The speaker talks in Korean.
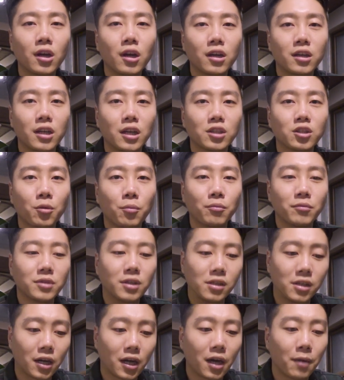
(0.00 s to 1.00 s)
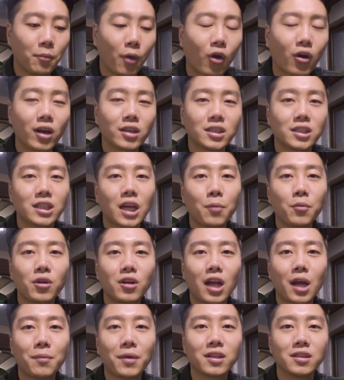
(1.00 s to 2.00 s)
그래서 제가 몇 가지
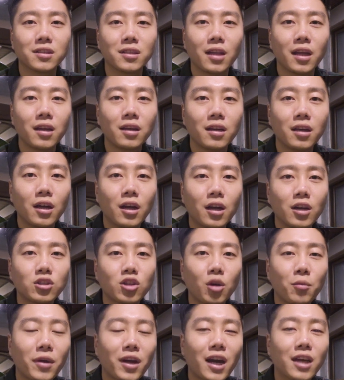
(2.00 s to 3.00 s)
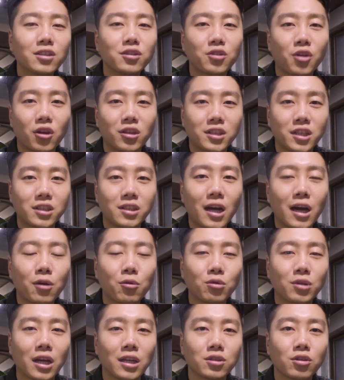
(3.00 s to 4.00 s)
참여를 해봤는데 처음에 카드 결제를
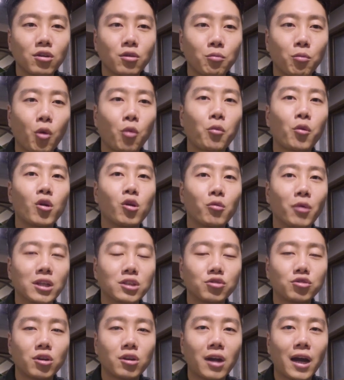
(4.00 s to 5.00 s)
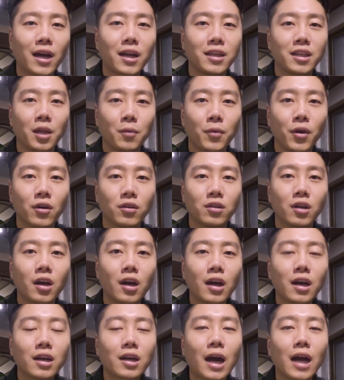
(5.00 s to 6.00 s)
하고 나서 목표를 완수를 하게 되면
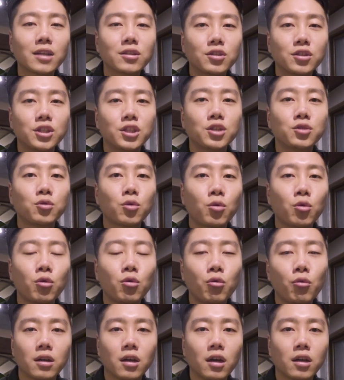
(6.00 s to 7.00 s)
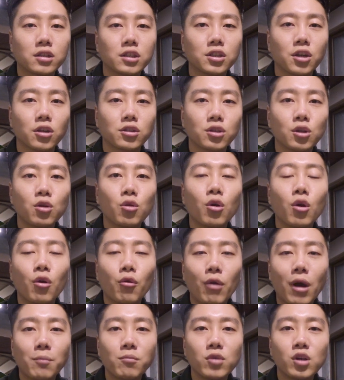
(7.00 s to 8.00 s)
카드 취소로 그것을
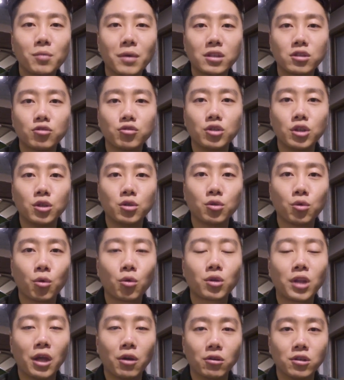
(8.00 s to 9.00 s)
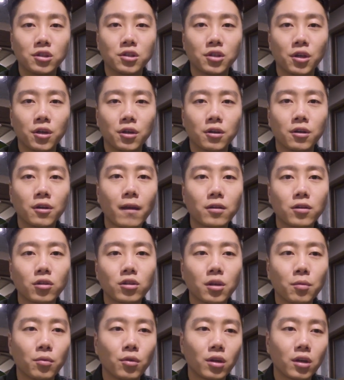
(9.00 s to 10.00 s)
환불받을 수 있도록 되어 있어요.
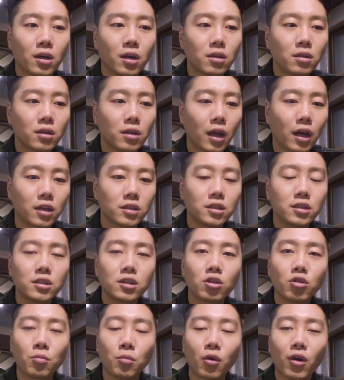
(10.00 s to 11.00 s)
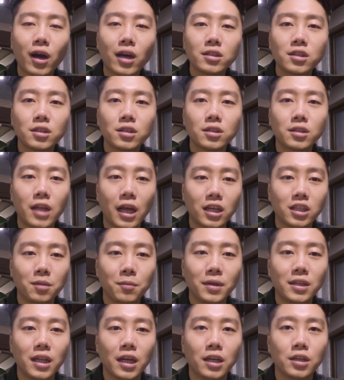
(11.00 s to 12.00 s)
그러다 보니까 내가 실제로 뭐 카드
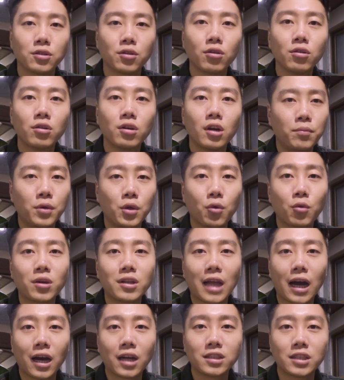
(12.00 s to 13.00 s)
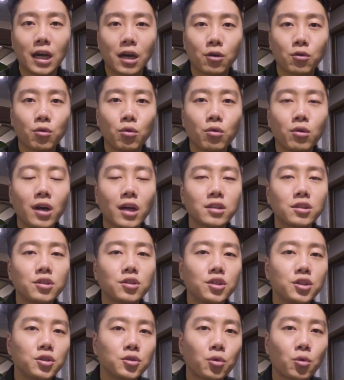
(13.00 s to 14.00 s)
대금에 대해서 비용이 나가지 않고 카드
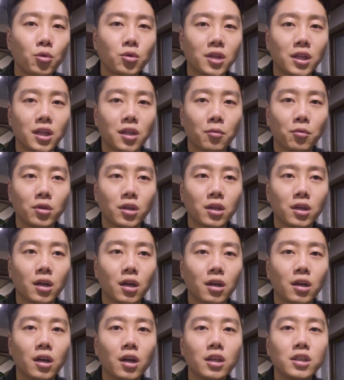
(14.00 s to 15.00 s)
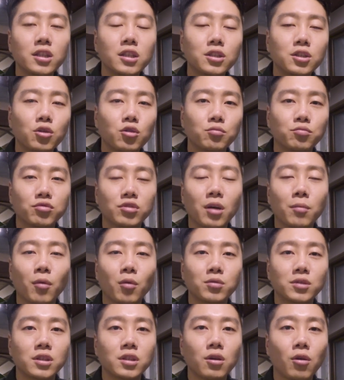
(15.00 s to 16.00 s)
취소로 되다 보니까 실제로 부담
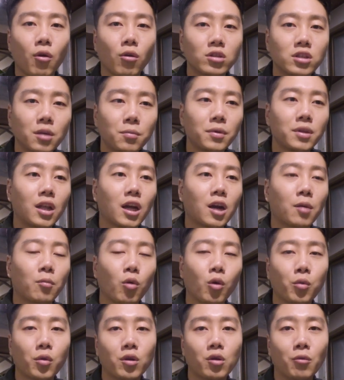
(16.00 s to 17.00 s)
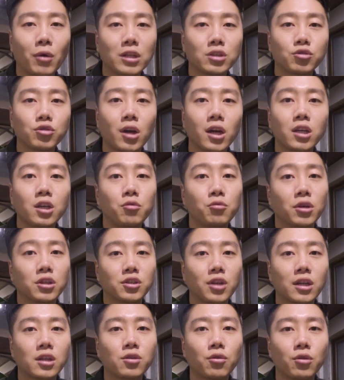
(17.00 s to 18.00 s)
없이 어차피 내가 목표를 완수하기
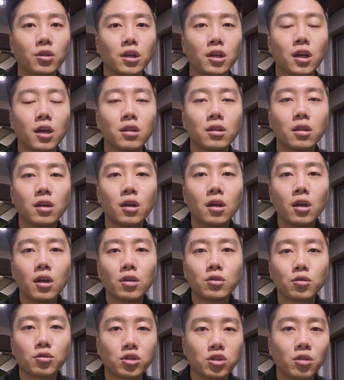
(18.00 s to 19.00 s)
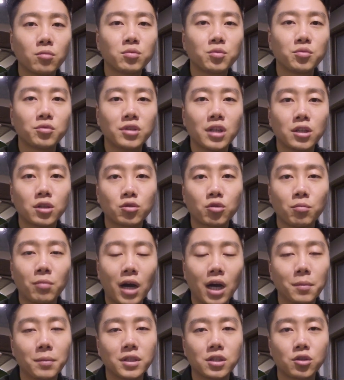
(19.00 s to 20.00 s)
위해서 하는 거니까 좀 그런 부분에서 좀
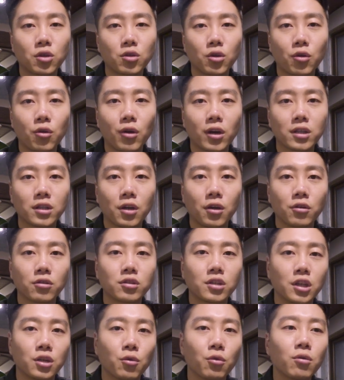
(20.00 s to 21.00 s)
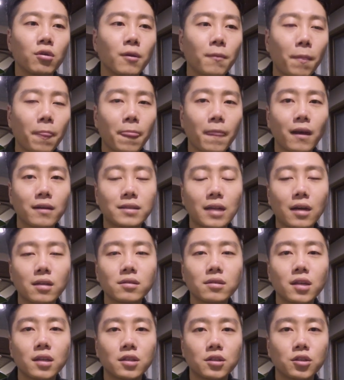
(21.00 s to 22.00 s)
마음에 들었던 것 같아요. 그리고
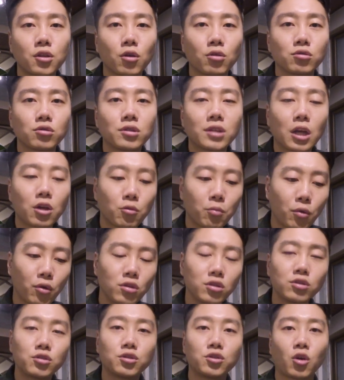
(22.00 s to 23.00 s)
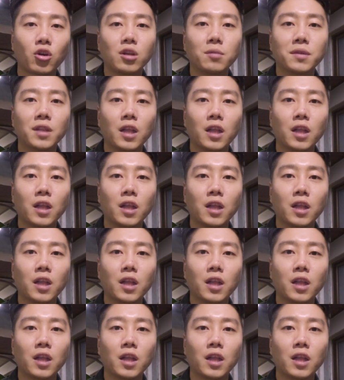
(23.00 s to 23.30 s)
상금 같은 경우는 따로 포인트로 적립이